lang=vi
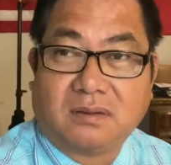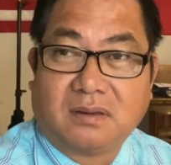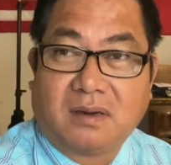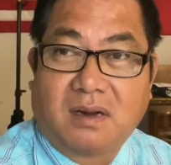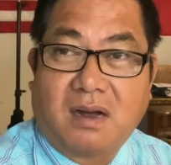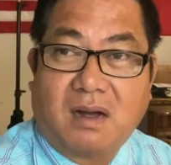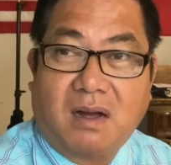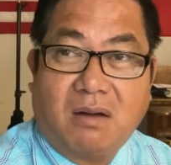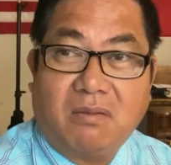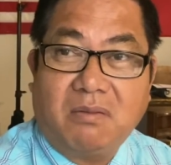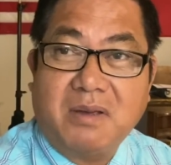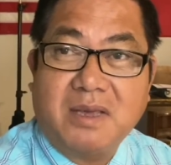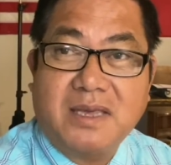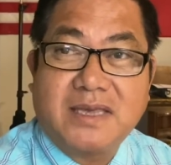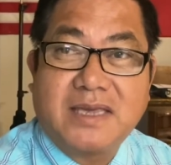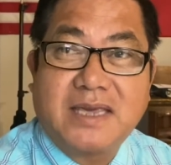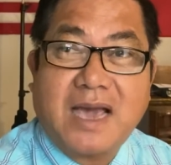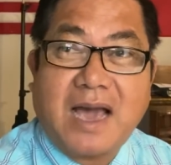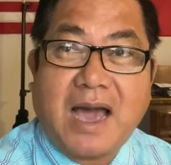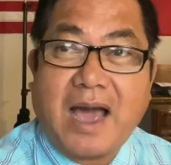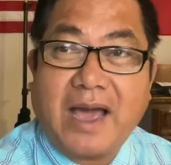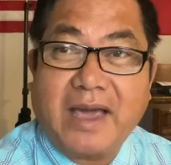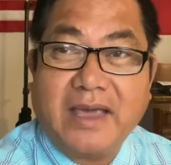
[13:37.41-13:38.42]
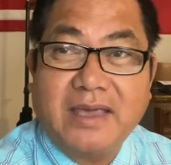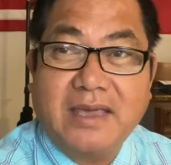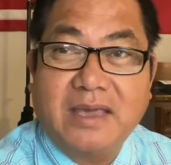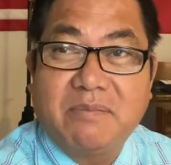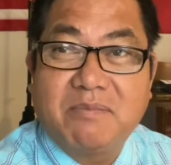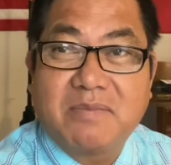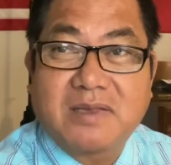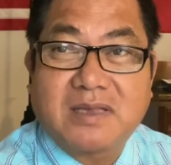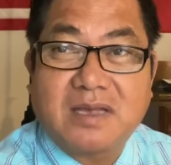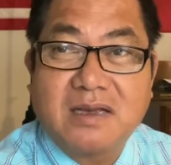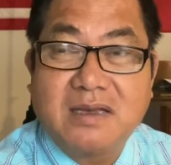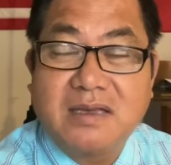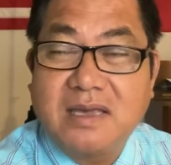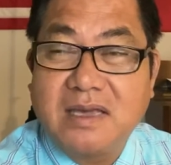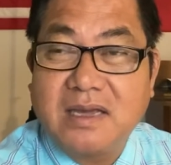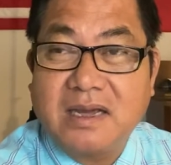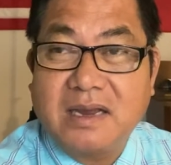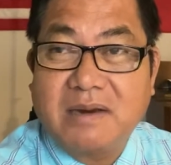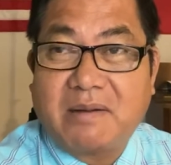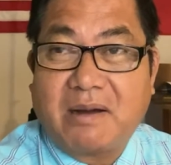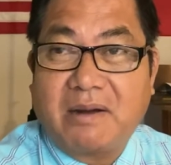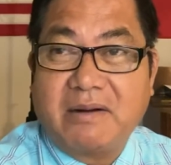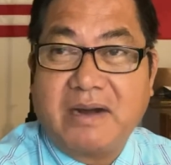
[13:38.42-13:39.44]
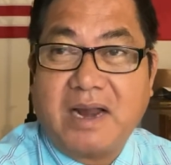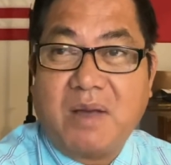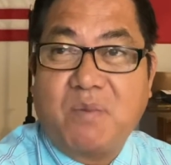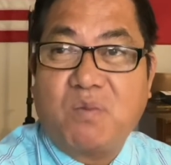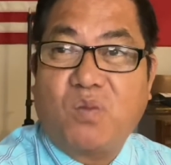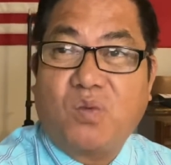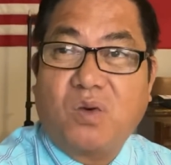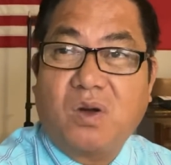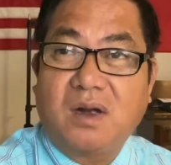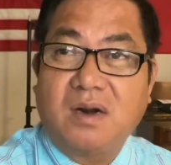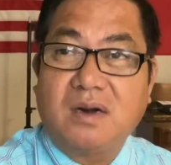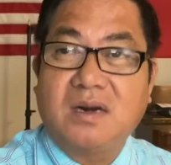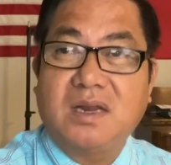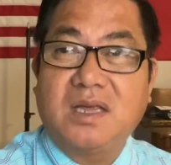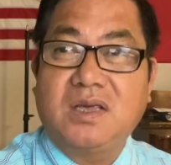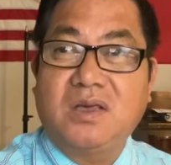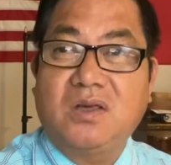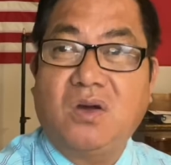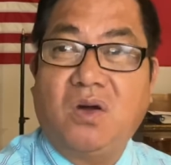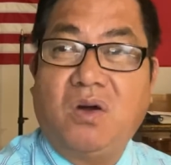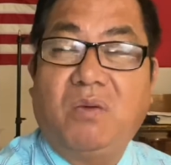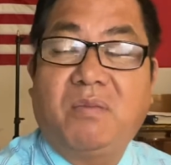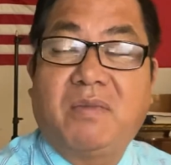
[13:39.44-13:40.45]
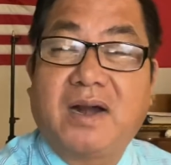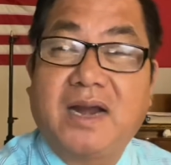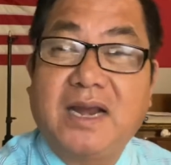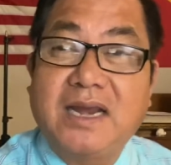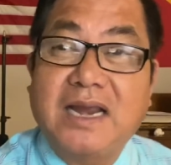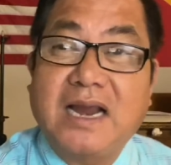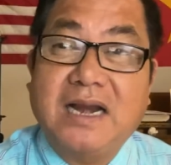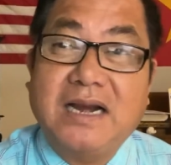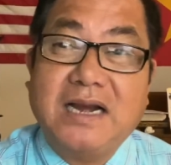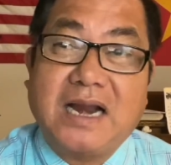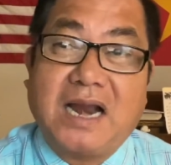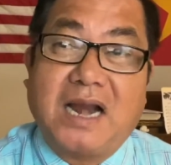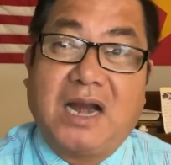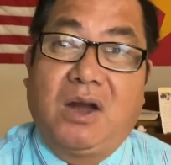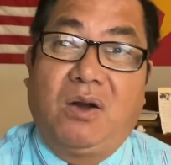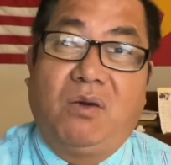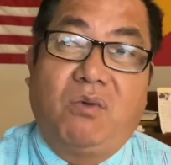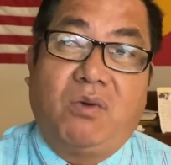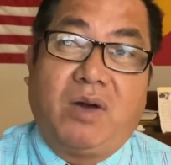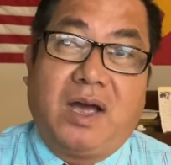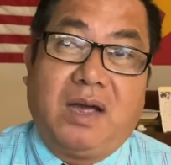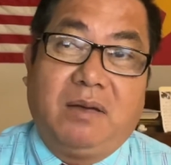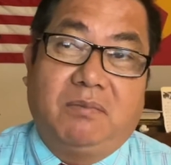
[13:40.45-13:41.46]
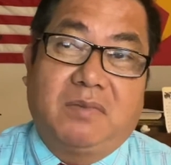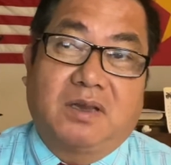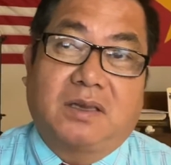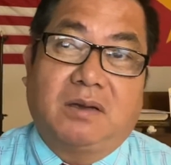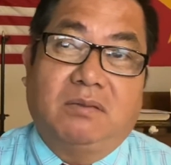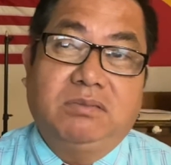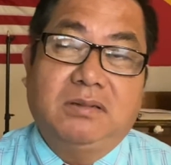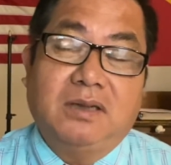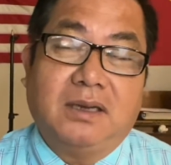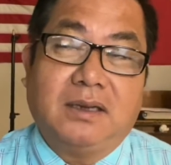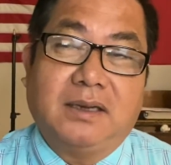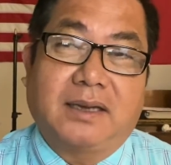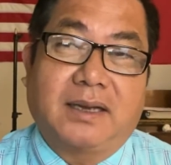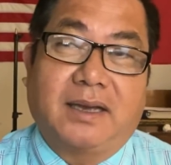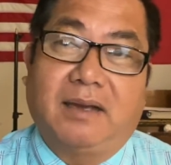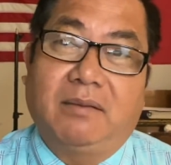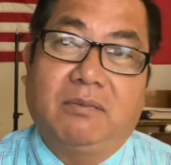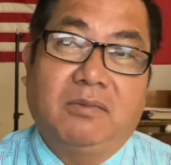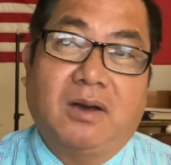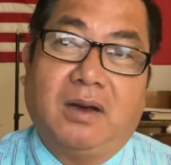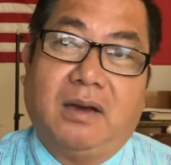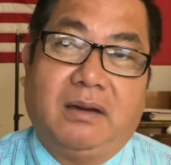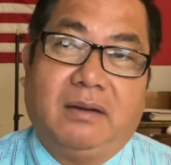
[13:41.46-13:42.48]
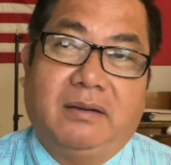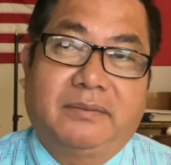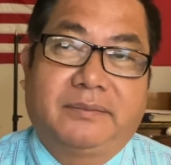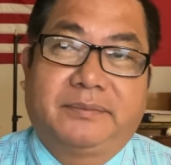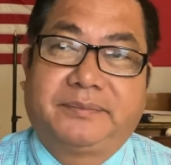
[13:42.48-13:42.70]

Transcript: họ không dạy gì mà tự nhiên cái bảo đem quân đi vô mà đi đánh đài loan mà thống nhất cả không có